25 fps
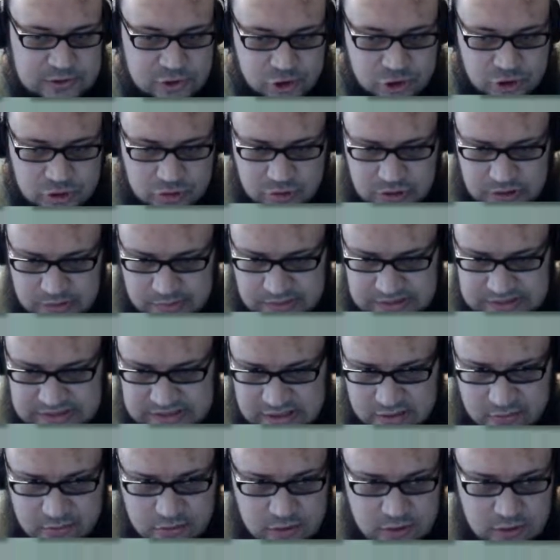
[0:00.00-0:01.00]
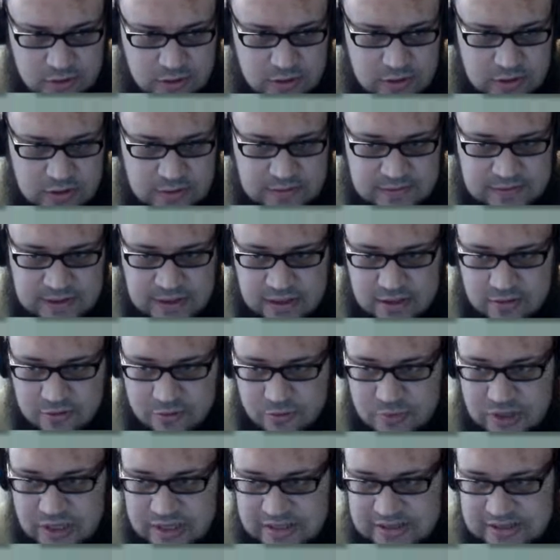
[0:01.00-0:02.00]
Что я туда поставлю? Так, у
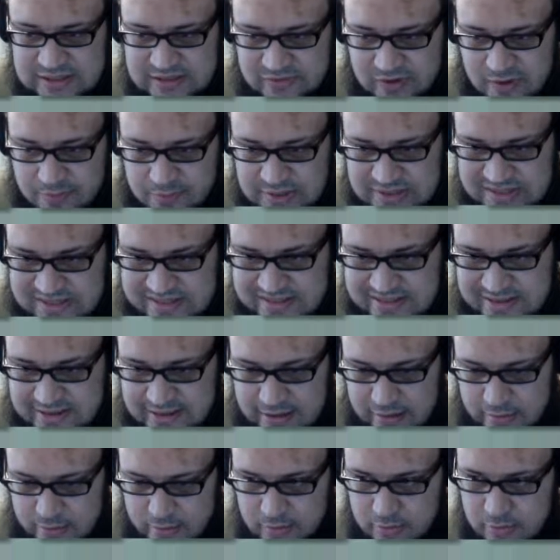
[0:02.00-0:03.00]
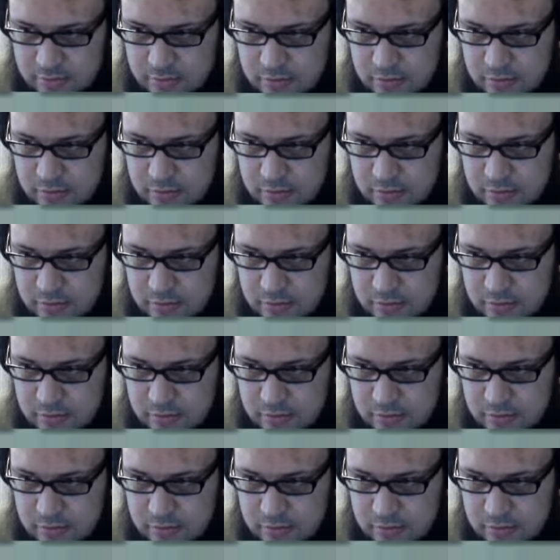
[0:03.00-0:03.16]
меня есть два песка.